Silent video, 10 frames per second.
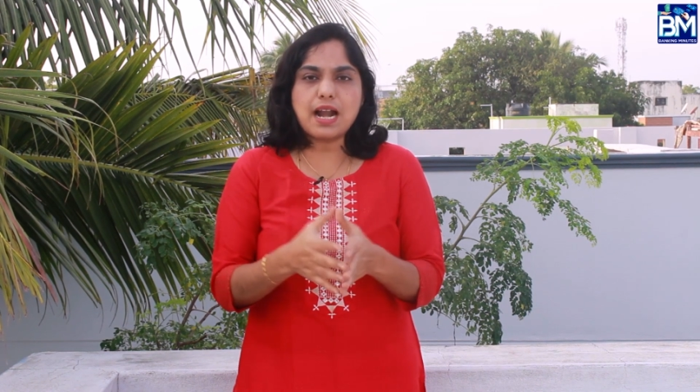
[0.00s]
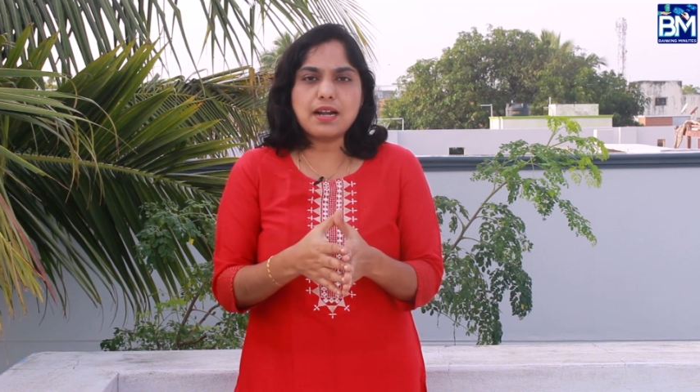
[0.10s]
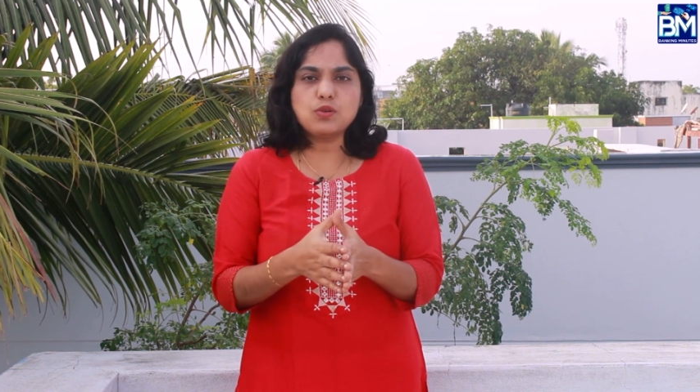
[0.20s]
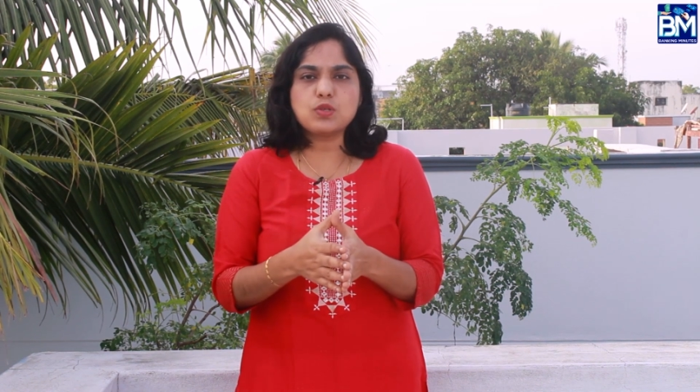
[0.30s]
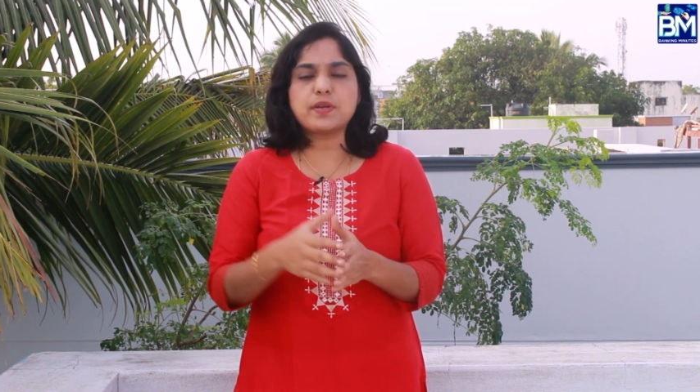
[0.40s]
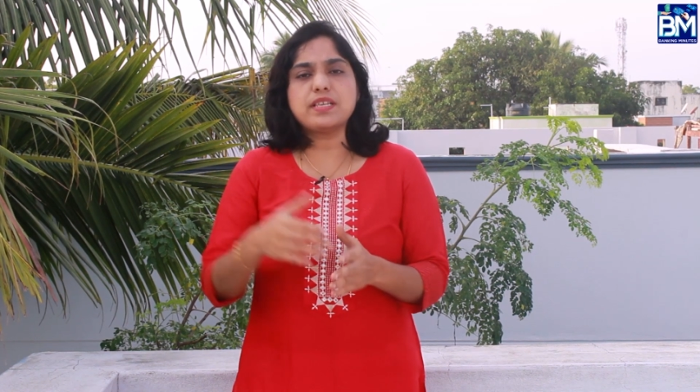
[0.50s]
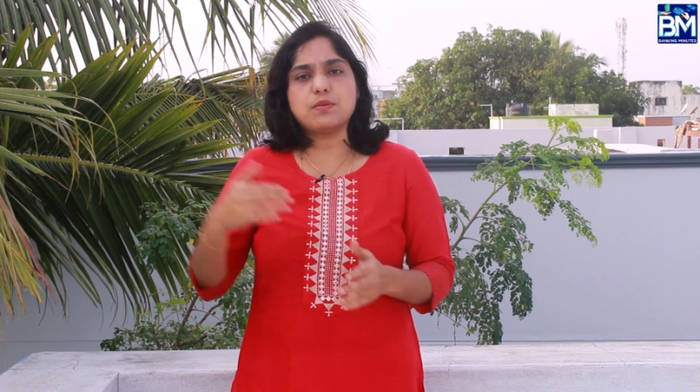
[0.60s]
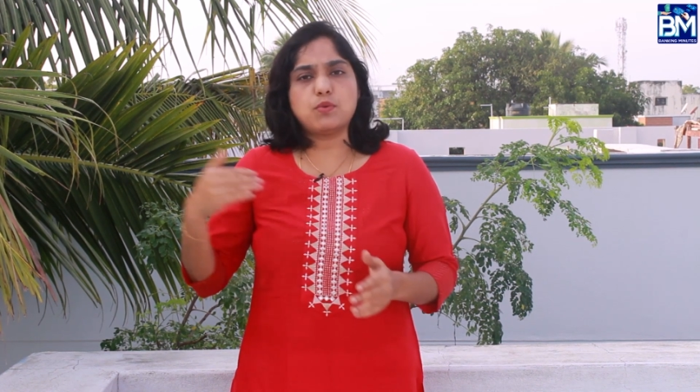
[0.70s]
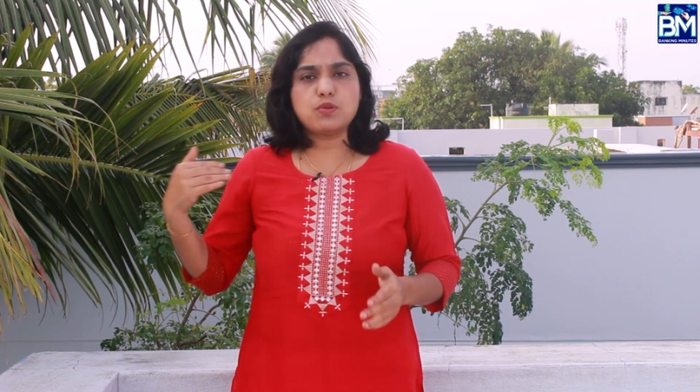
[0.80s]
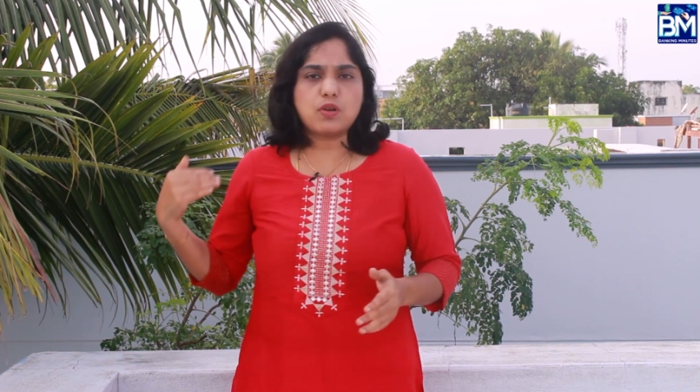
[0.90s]
கார்டை யூஸ் பண்ணி
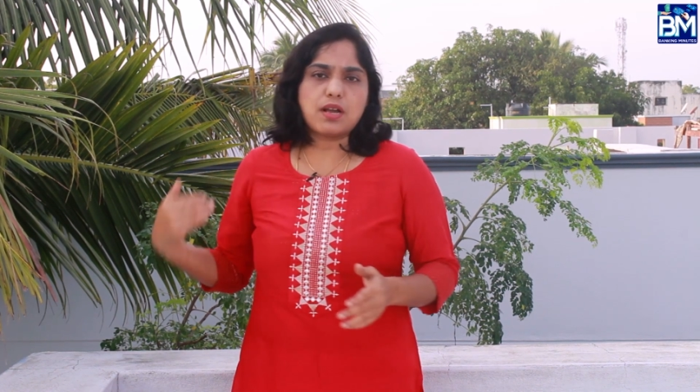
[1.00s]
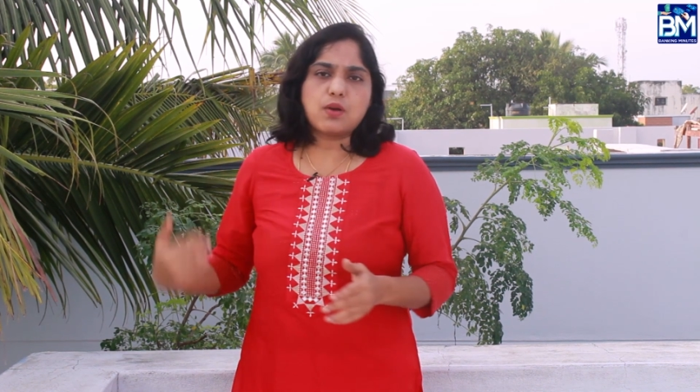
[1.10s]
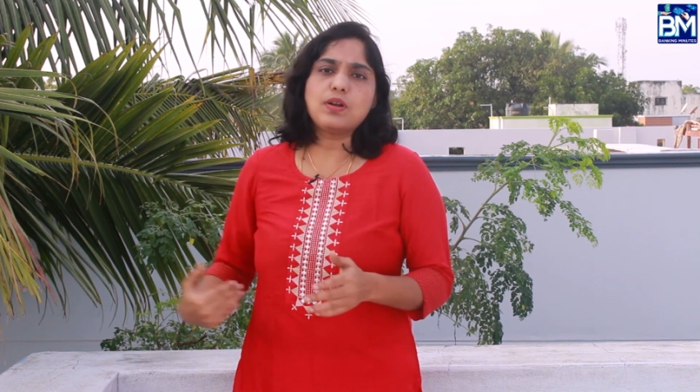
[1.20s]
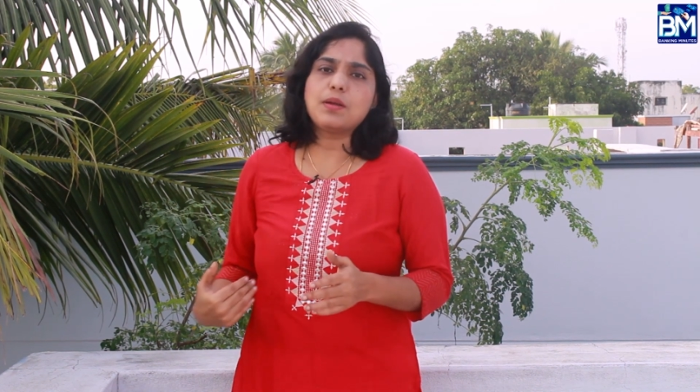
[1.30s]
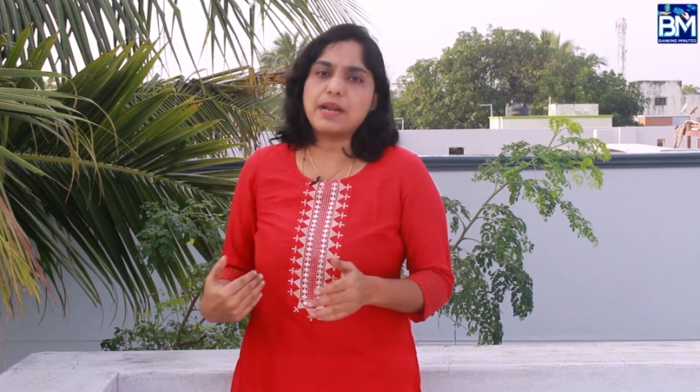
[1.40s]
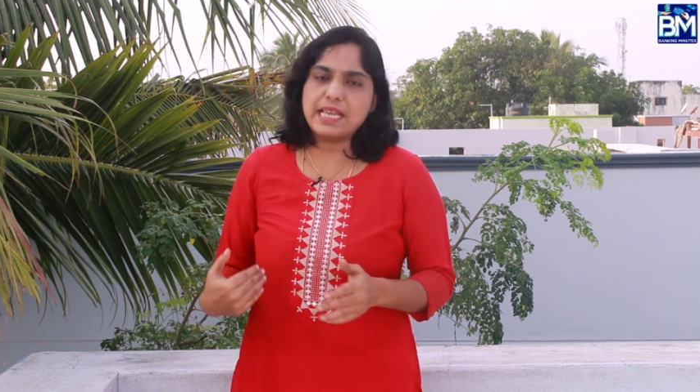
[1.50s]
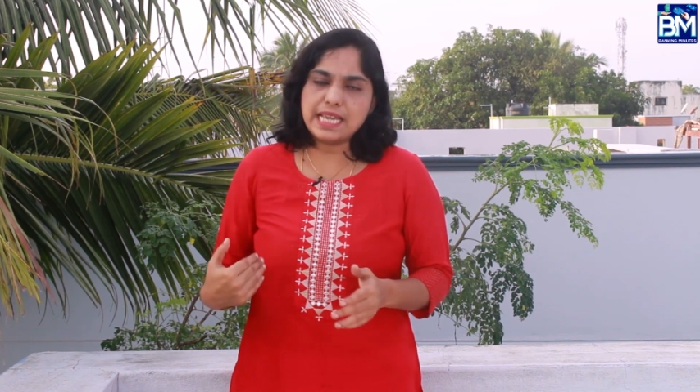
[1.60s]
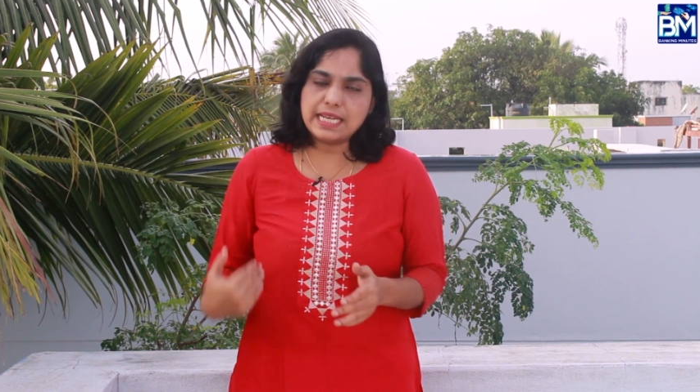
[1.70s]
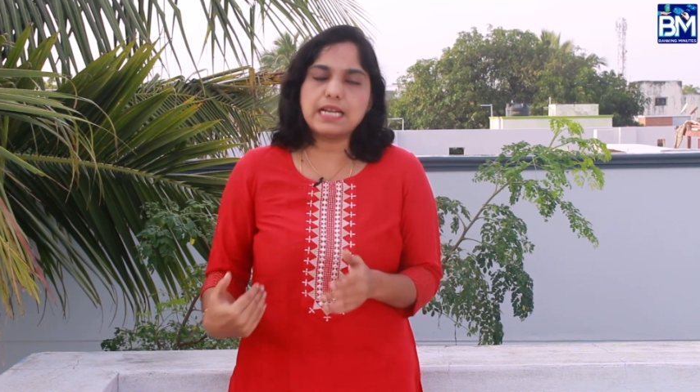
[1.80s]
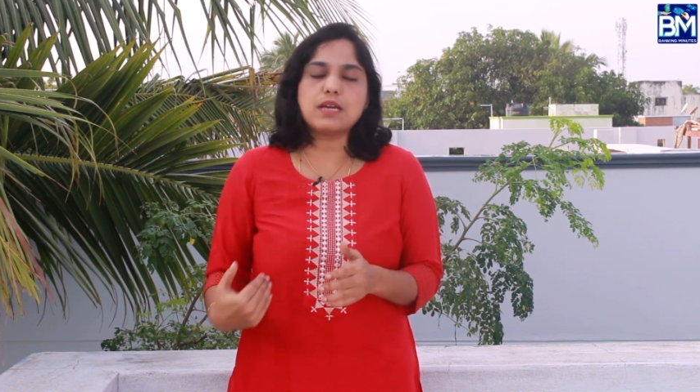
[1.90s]
சப்போஸ் உங்கள் அக்கௌண்ட்டில்
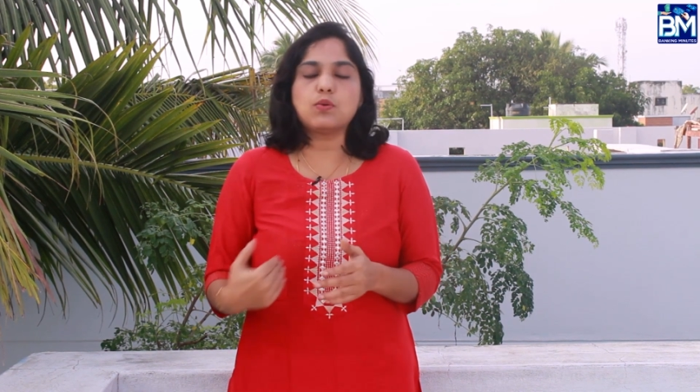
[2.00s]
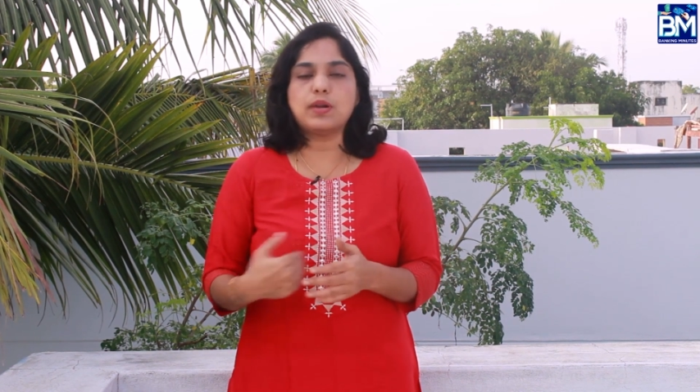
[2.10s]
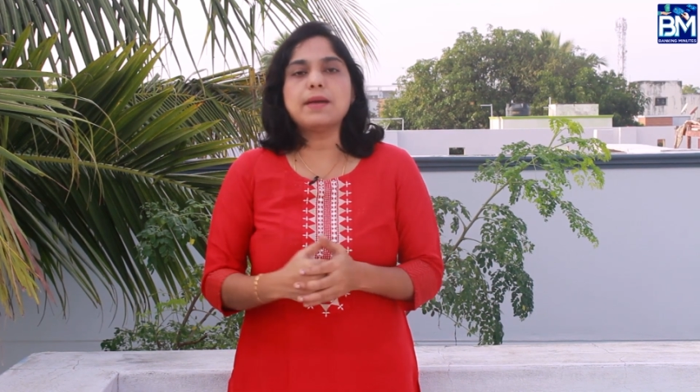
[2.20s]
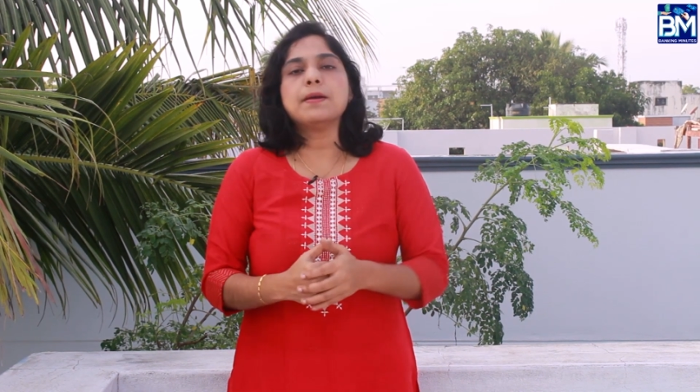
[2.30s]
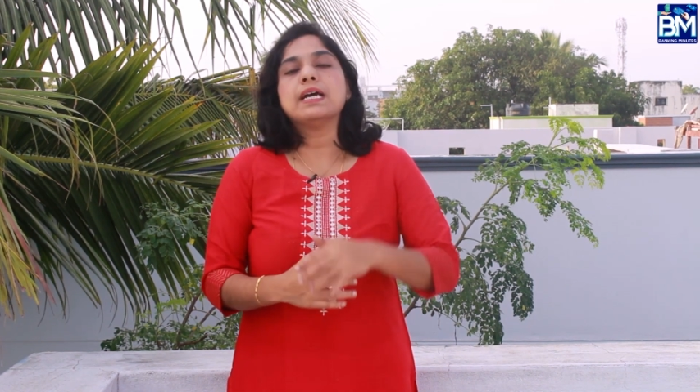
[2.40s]
மணியே இல்லைன்னா கூட